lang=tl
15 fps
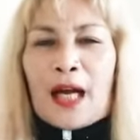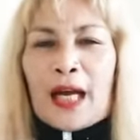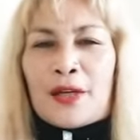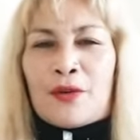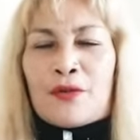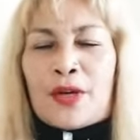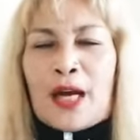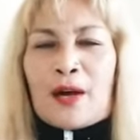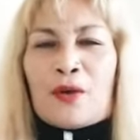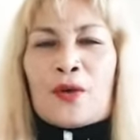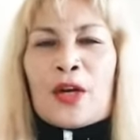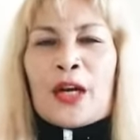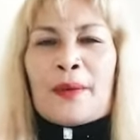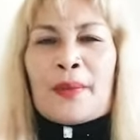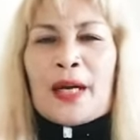ngayon ako
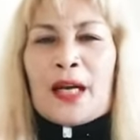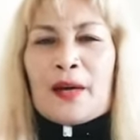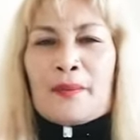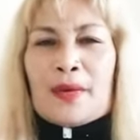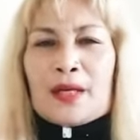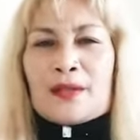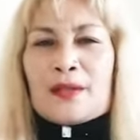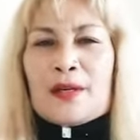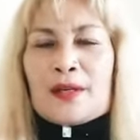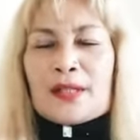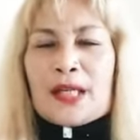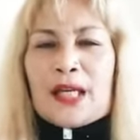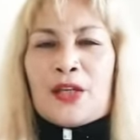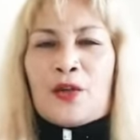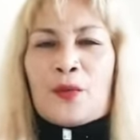na naman ang mag-share
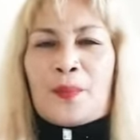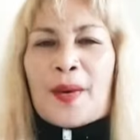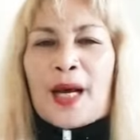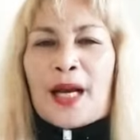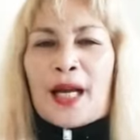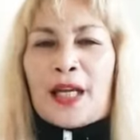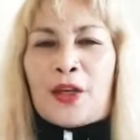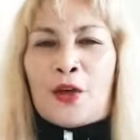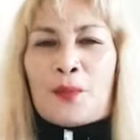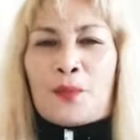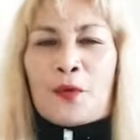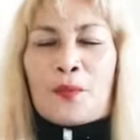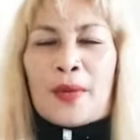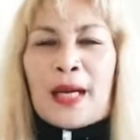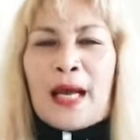sa inyo para inyo
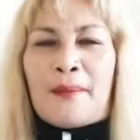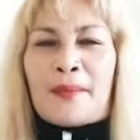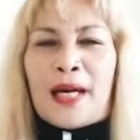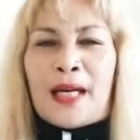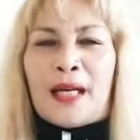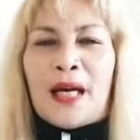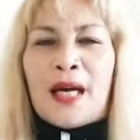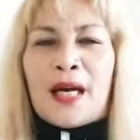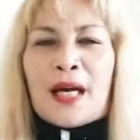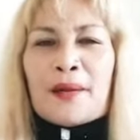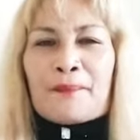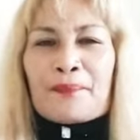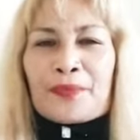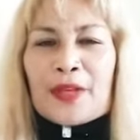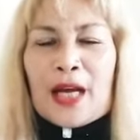pong malaman
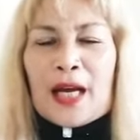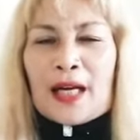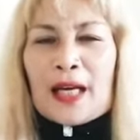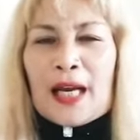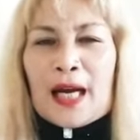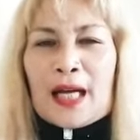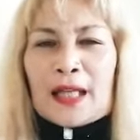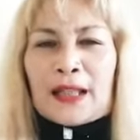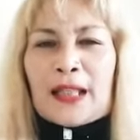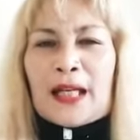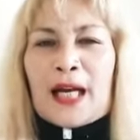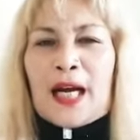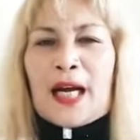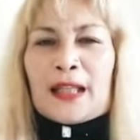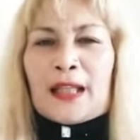ang lahat
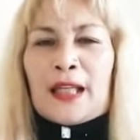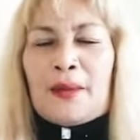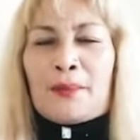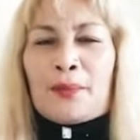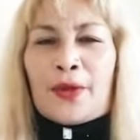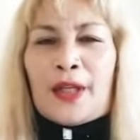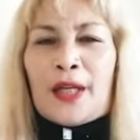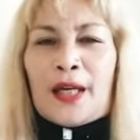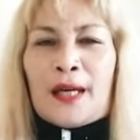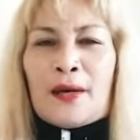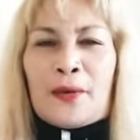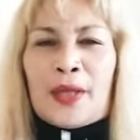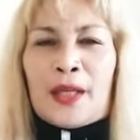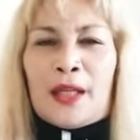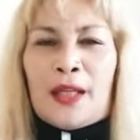ng ating pwedeng
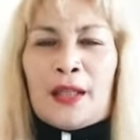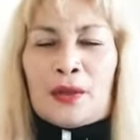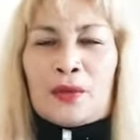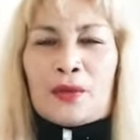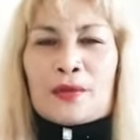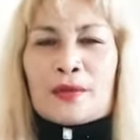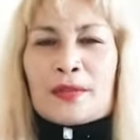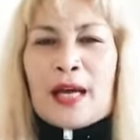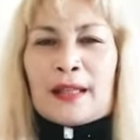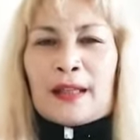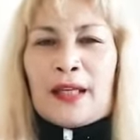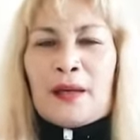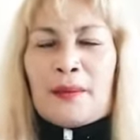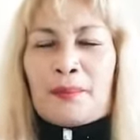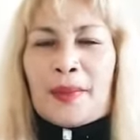gawin dito sa
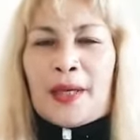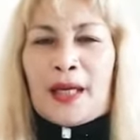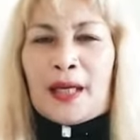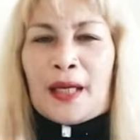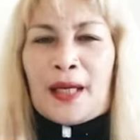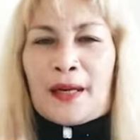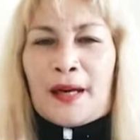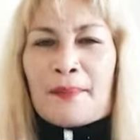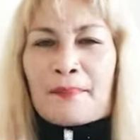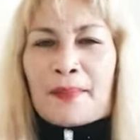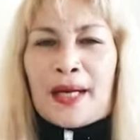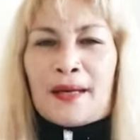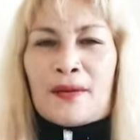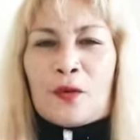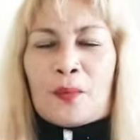ating
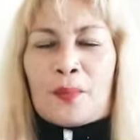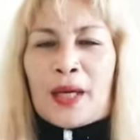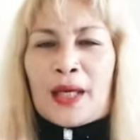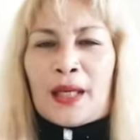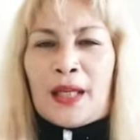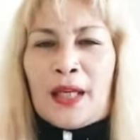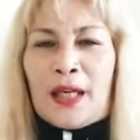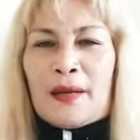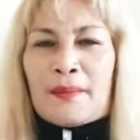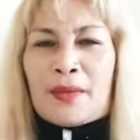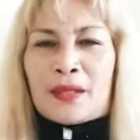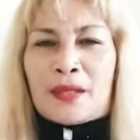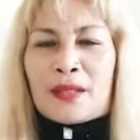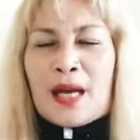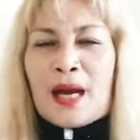pinaghirapan upang hindi
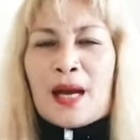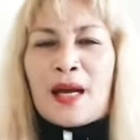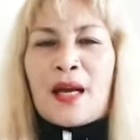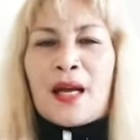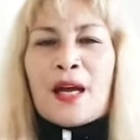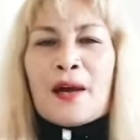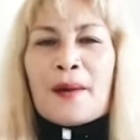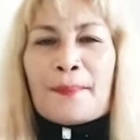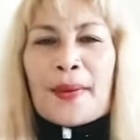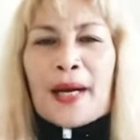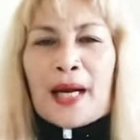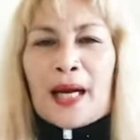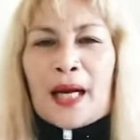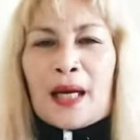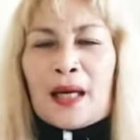naman siya
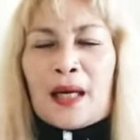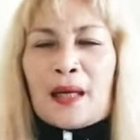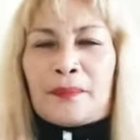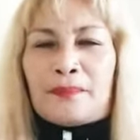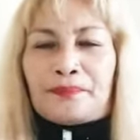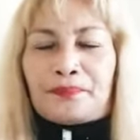parang